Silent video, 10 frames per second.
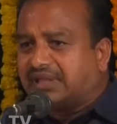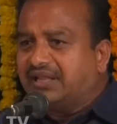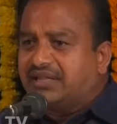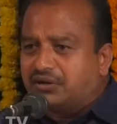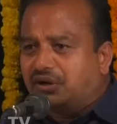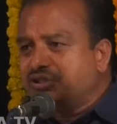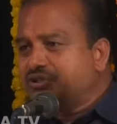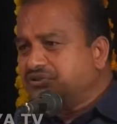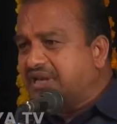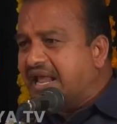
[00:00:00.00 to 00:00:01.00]
తల్లిదండ్రుల
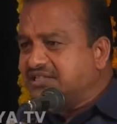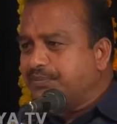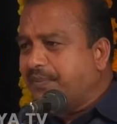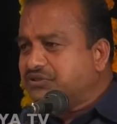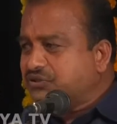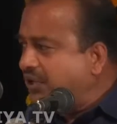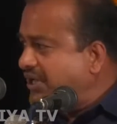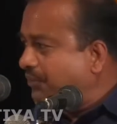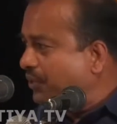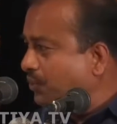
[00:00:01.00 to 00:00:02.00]
నుంచి వచ్చిన ఆస్తిపాస్తులో
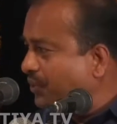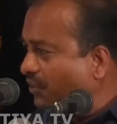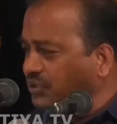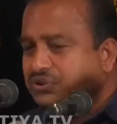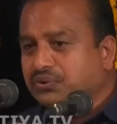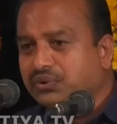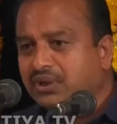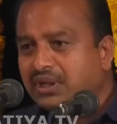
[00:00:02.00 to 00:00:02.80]
ఏవో ఉండవచ్చును